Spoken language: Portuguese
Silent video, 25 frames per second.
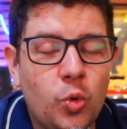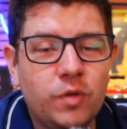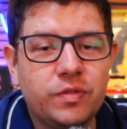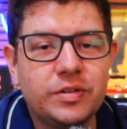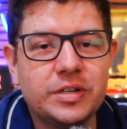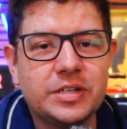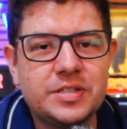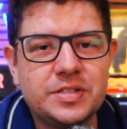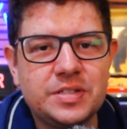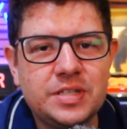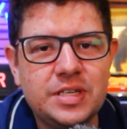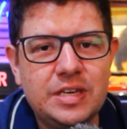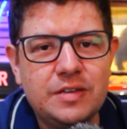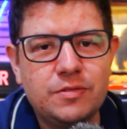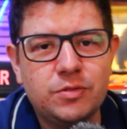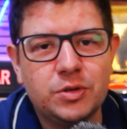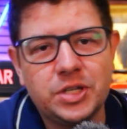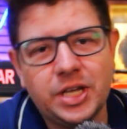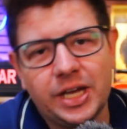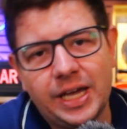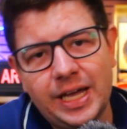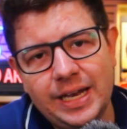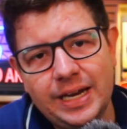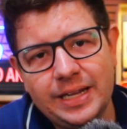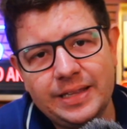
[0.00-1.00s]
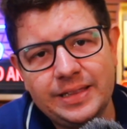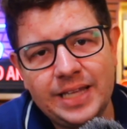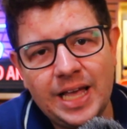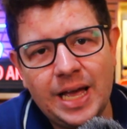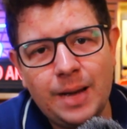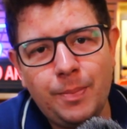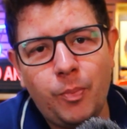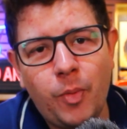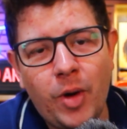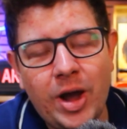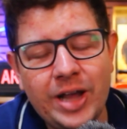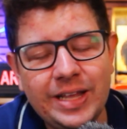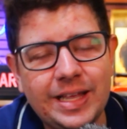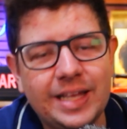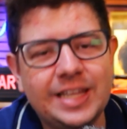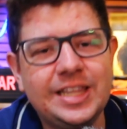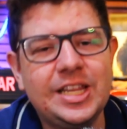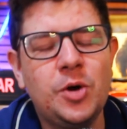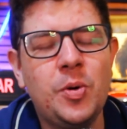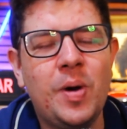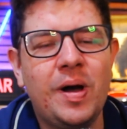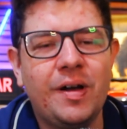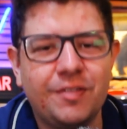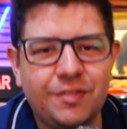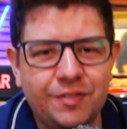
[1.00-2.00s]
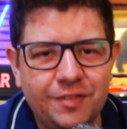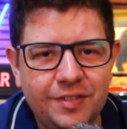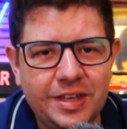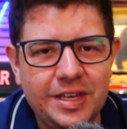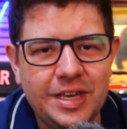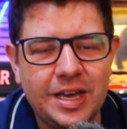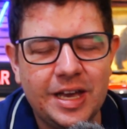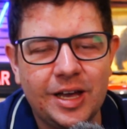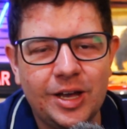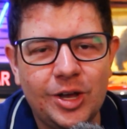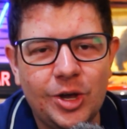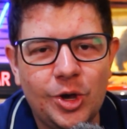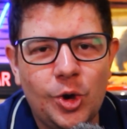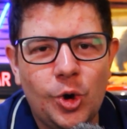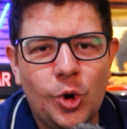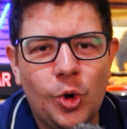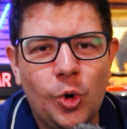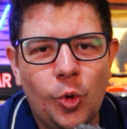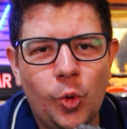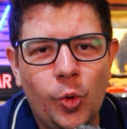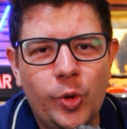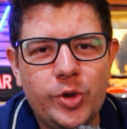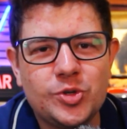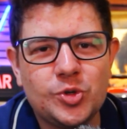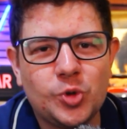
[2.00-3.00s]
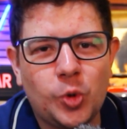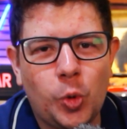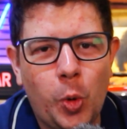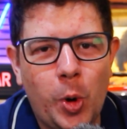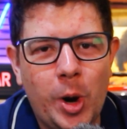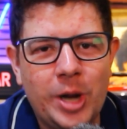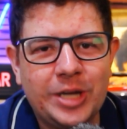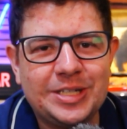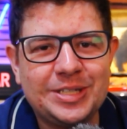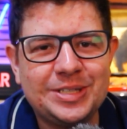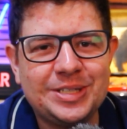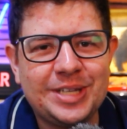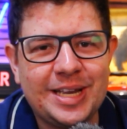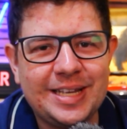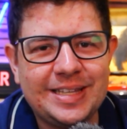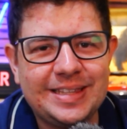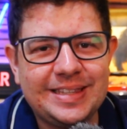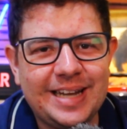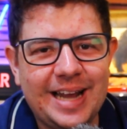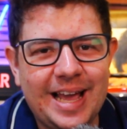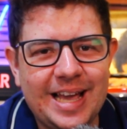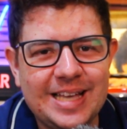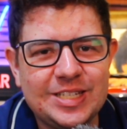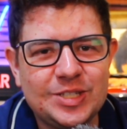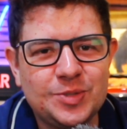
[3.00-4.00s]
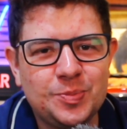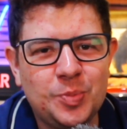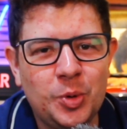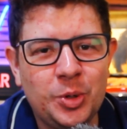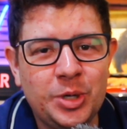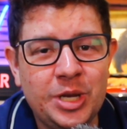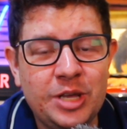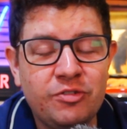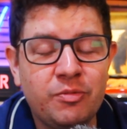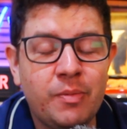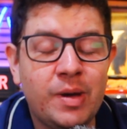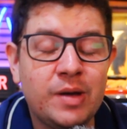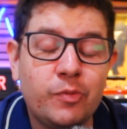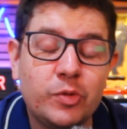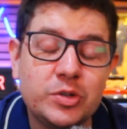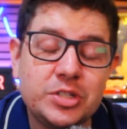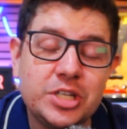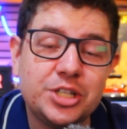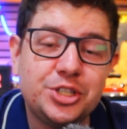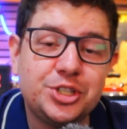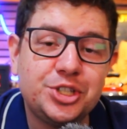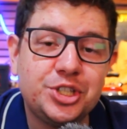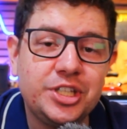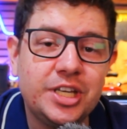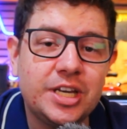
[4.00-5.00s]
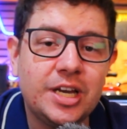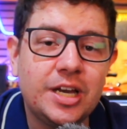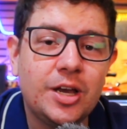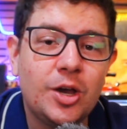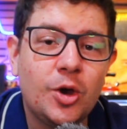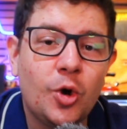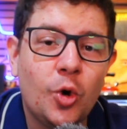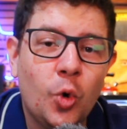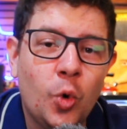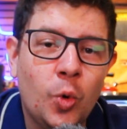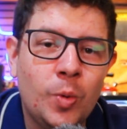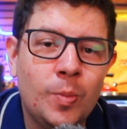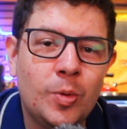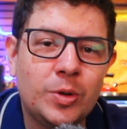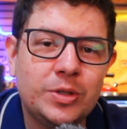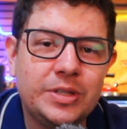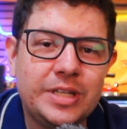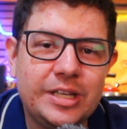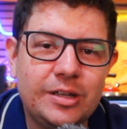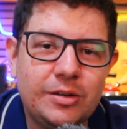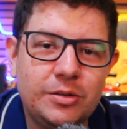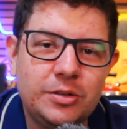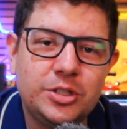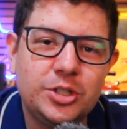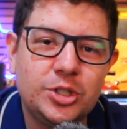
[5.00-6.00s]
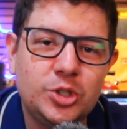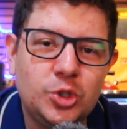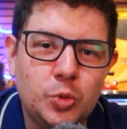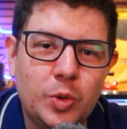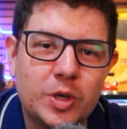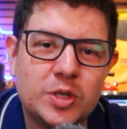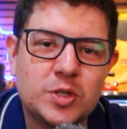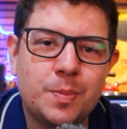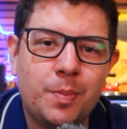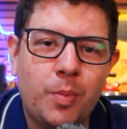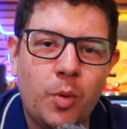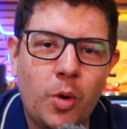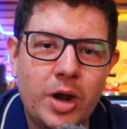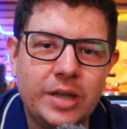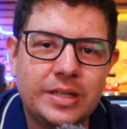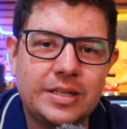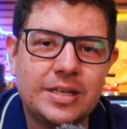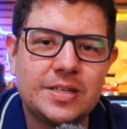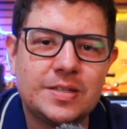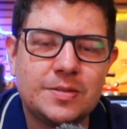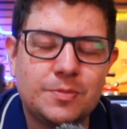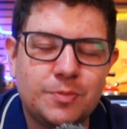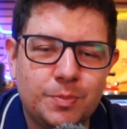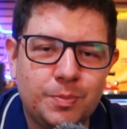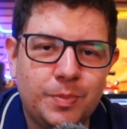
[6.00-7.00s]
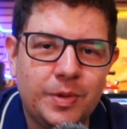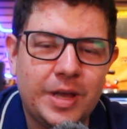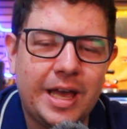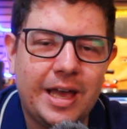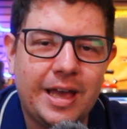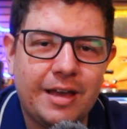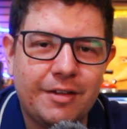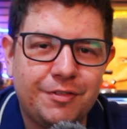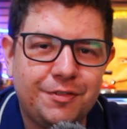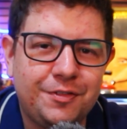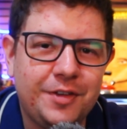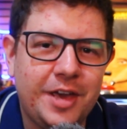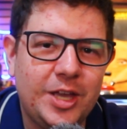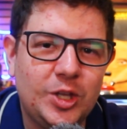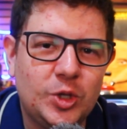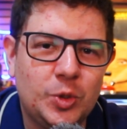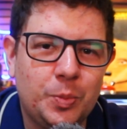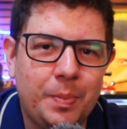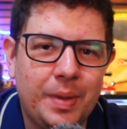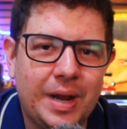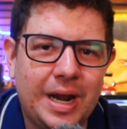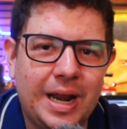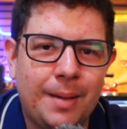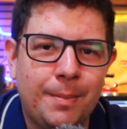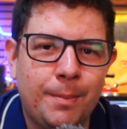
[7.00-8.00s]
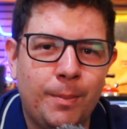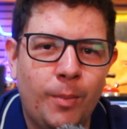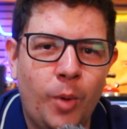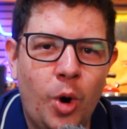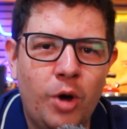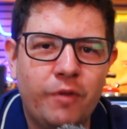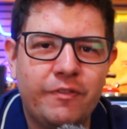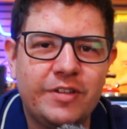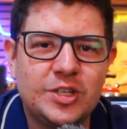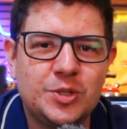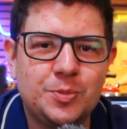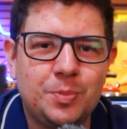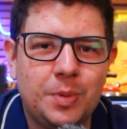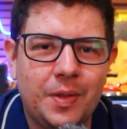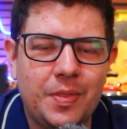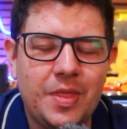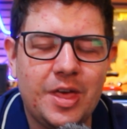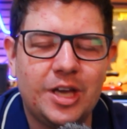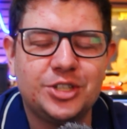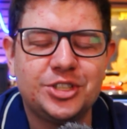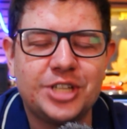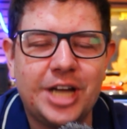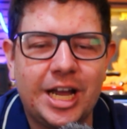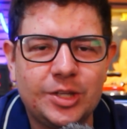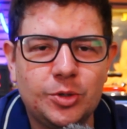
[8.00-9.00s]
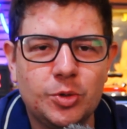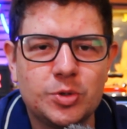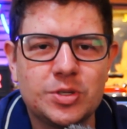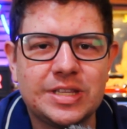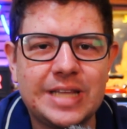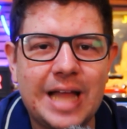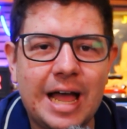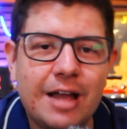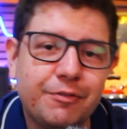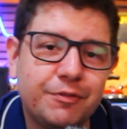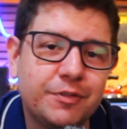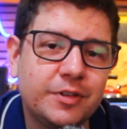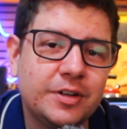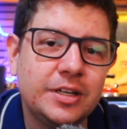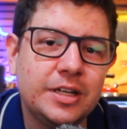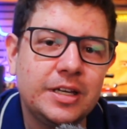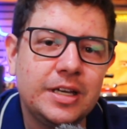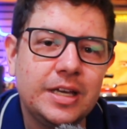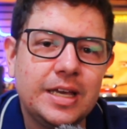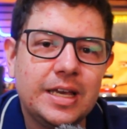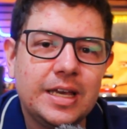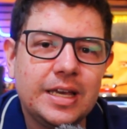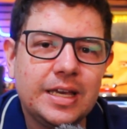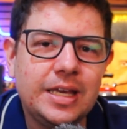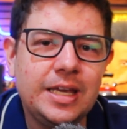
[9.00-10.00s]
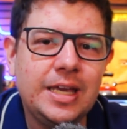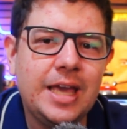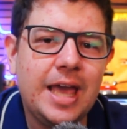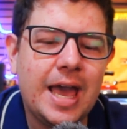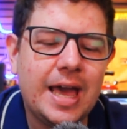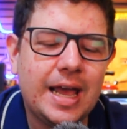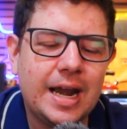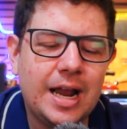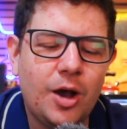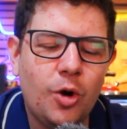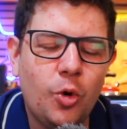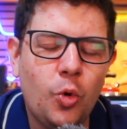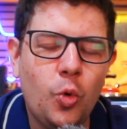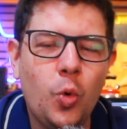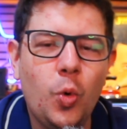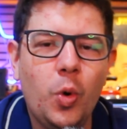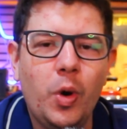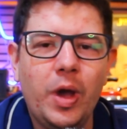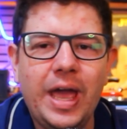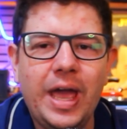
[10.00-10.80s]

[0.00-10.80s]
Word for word: conversível, naquele tempo ainda não havia o Escort aí 3 disponível, mas você tinha o um modelo de duas portas é, feito pela Móveis Planejados Laffer, que era o